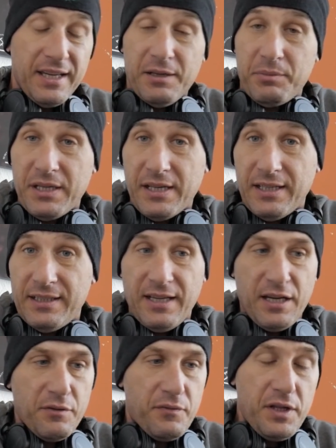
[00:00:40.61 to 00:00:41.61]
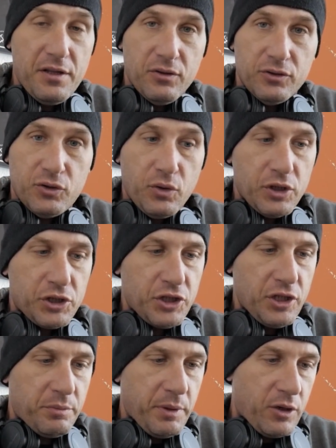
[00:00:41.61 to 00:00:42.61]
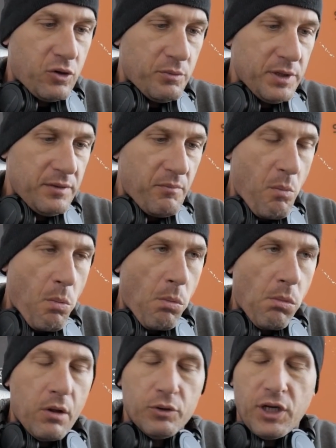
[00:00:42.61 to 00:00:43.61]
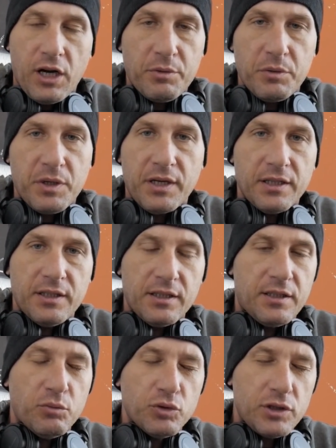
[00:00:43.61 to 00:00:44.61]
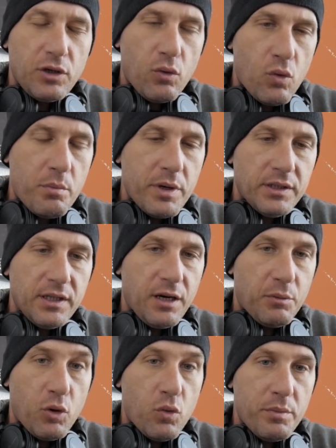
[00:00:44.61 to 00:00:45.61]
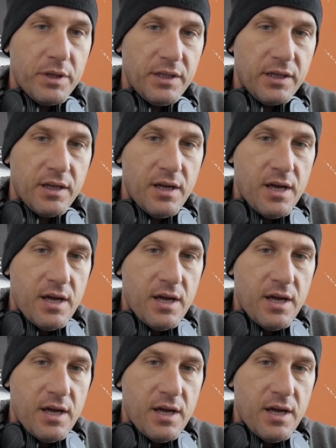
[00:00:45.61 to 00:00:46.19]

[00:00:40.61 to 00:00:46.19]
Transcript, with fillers: Ich habe gerade ein Video zugeschickt bekommen und da habe ich mir gedacht, da muss ich unbedingt, aber unbedingt